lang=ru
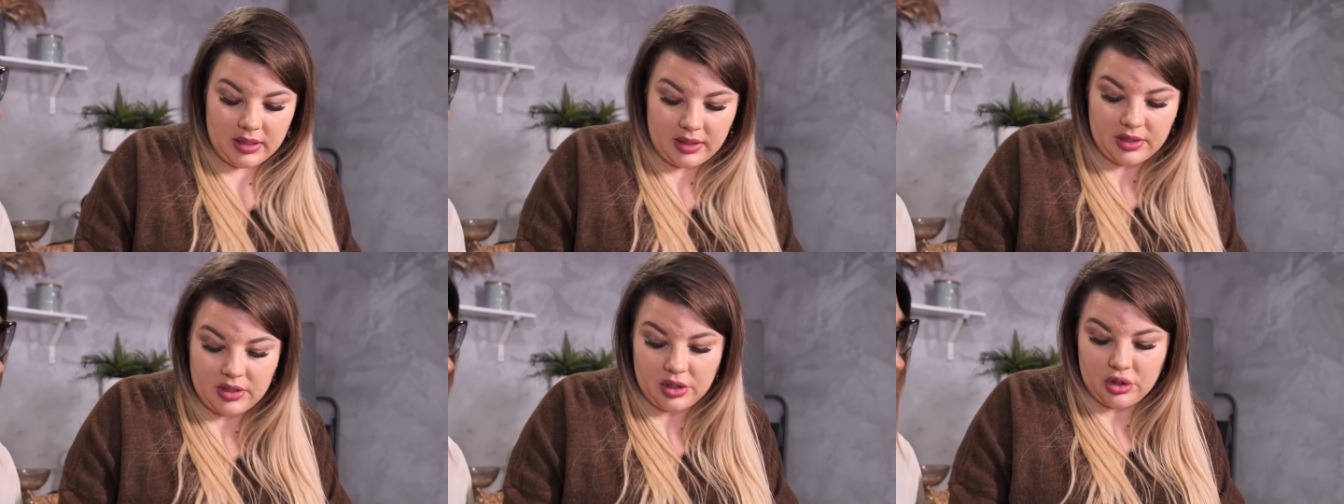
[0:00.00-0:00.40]

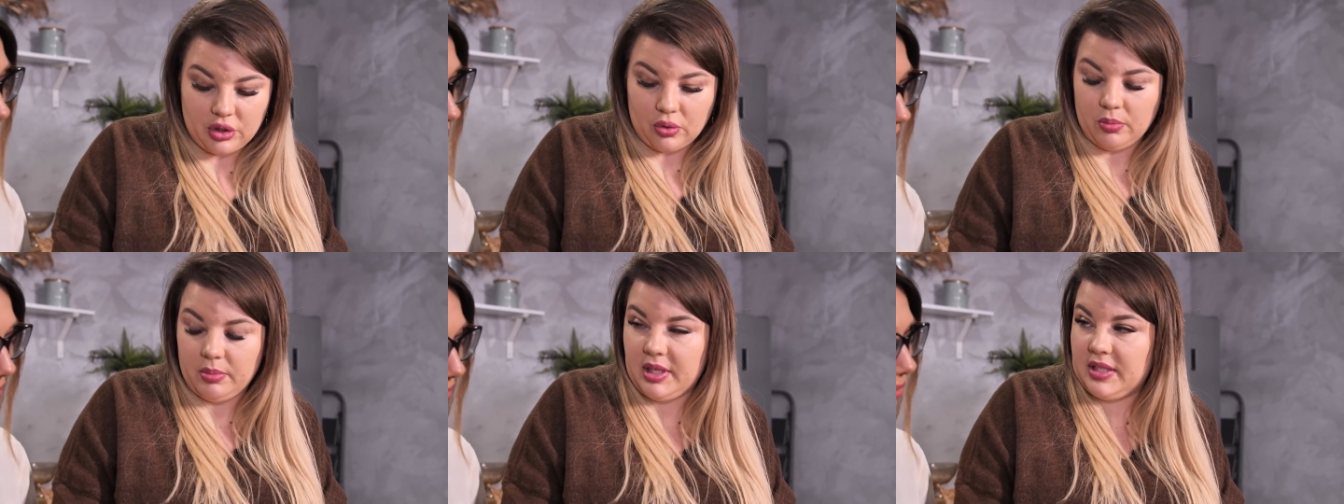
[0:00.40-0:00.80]
тысячи
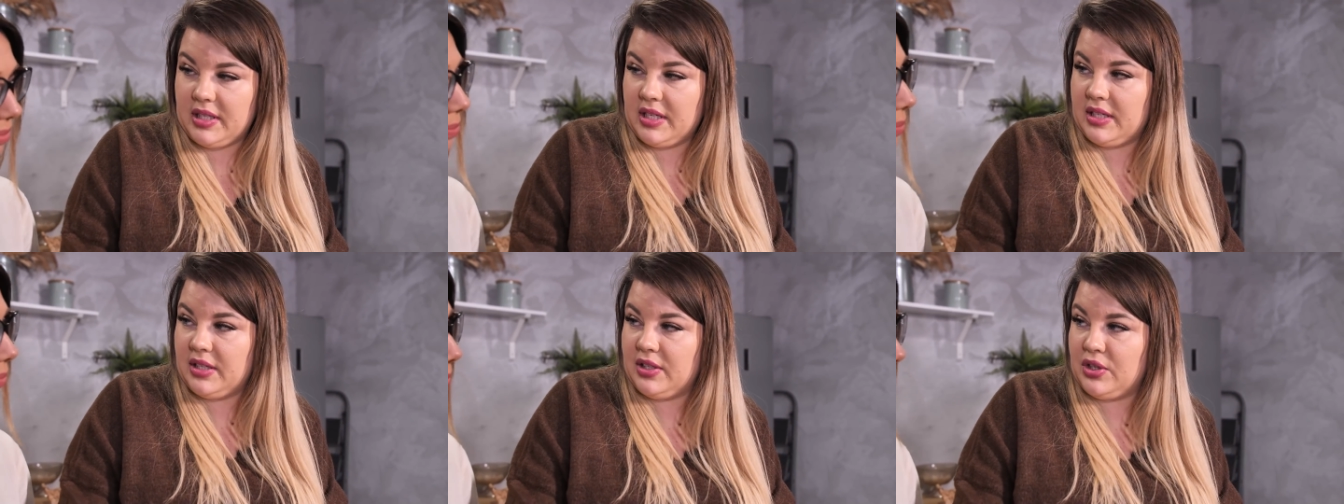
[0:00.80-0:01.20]
рублей,
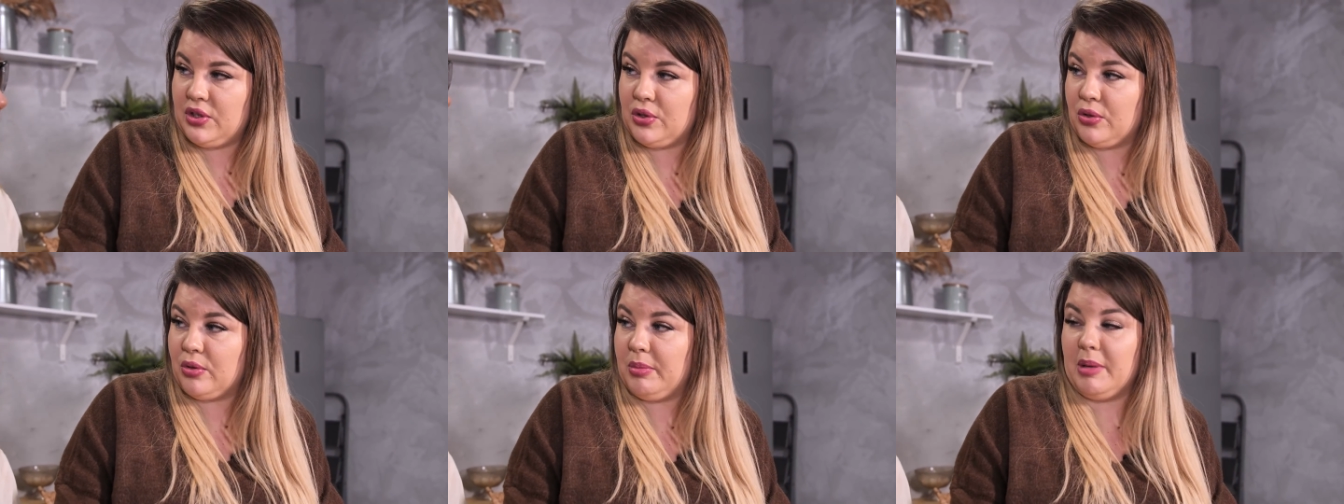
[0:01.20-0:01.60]
десять
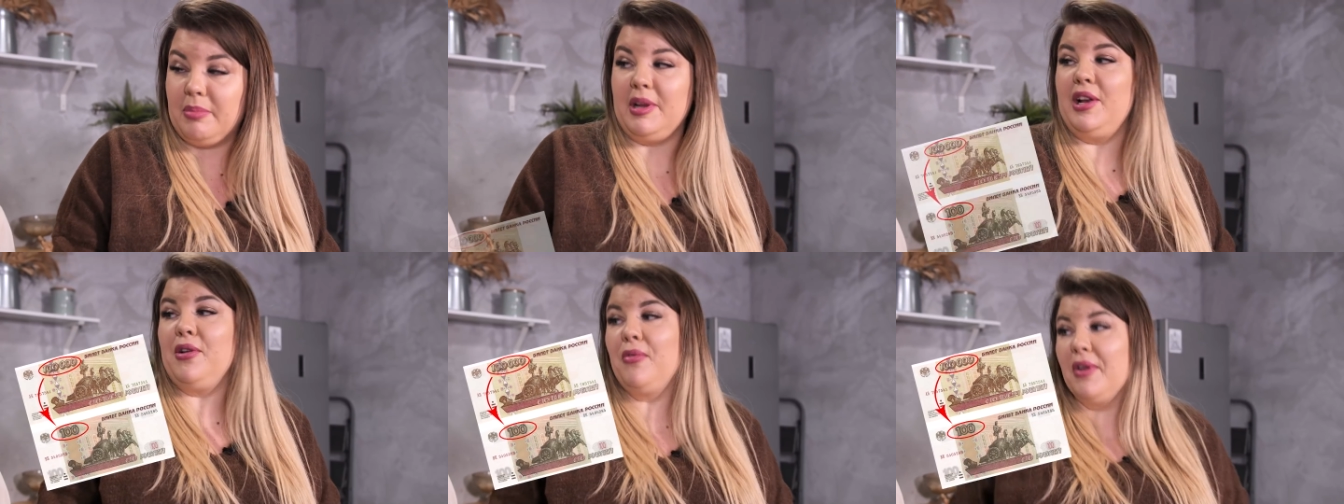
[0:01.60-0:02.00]
тысяч рублей,
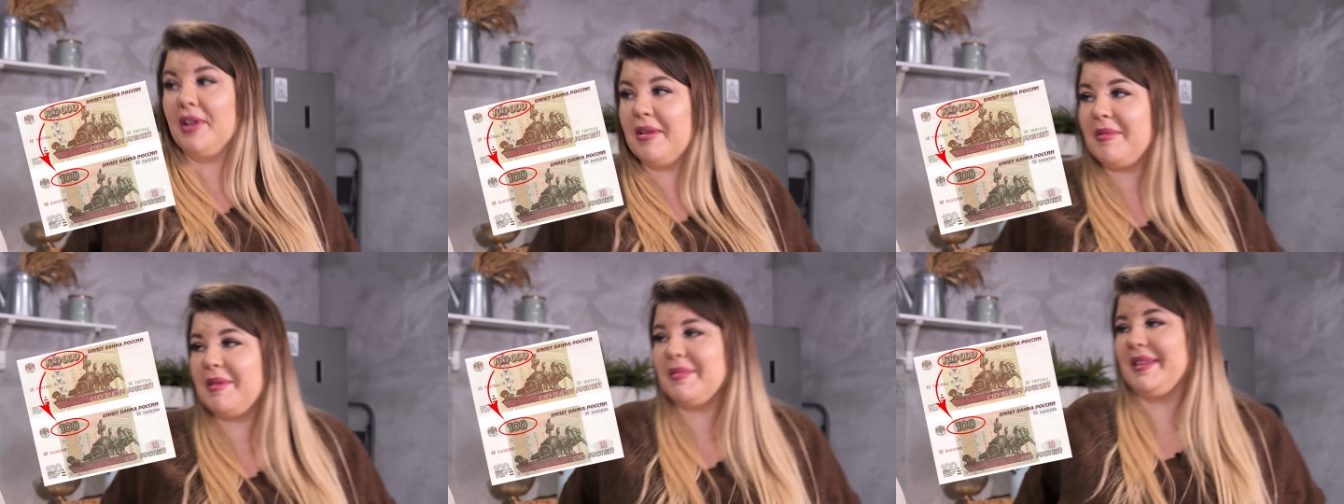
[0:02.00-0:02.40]

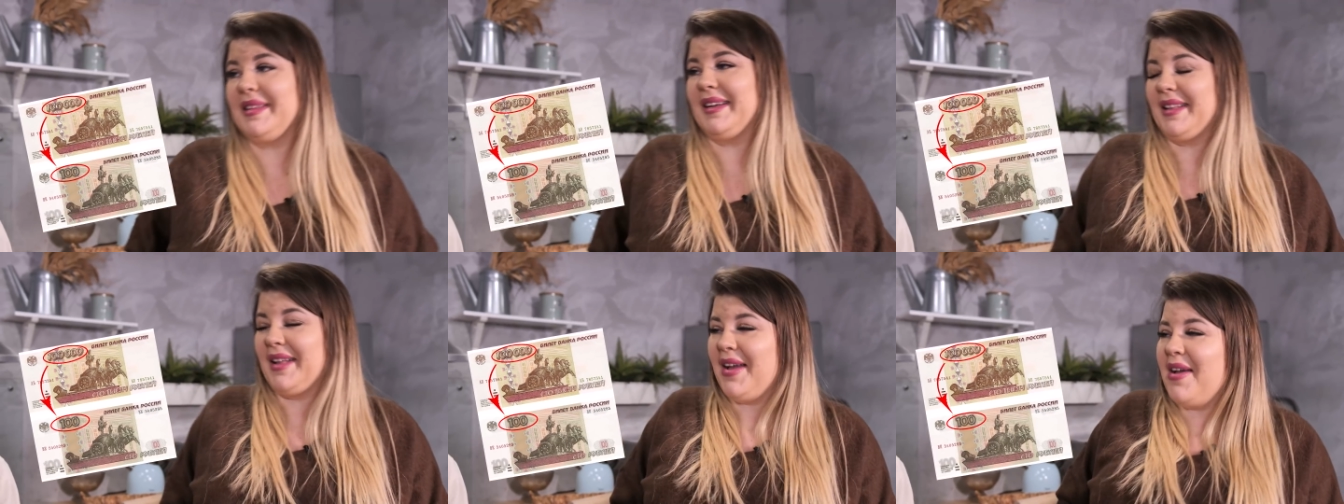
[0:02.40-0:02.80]
миллионами мы
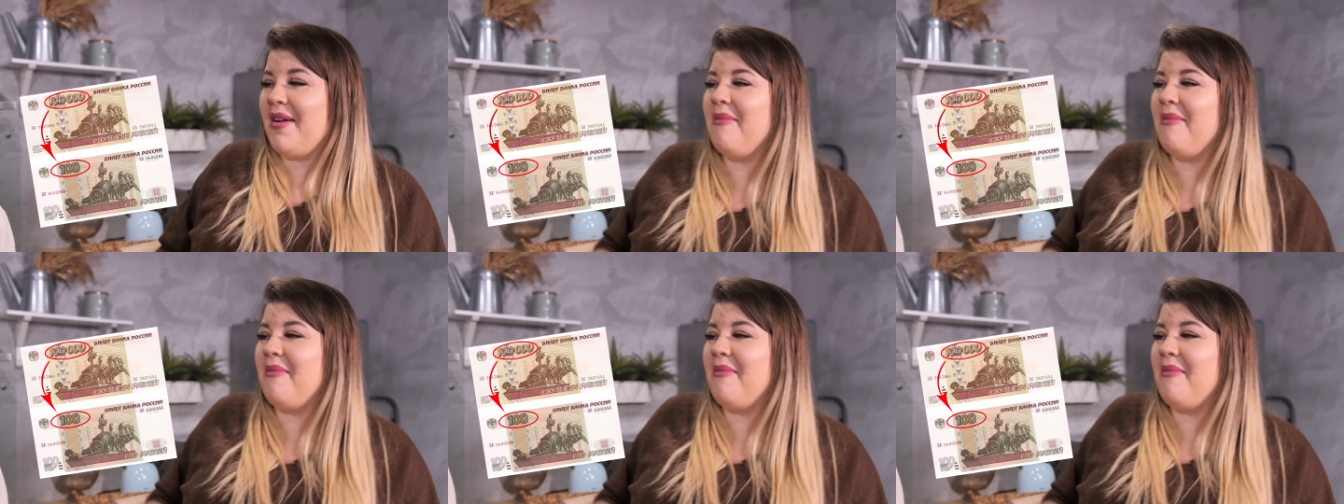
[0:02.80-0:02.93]
тогда.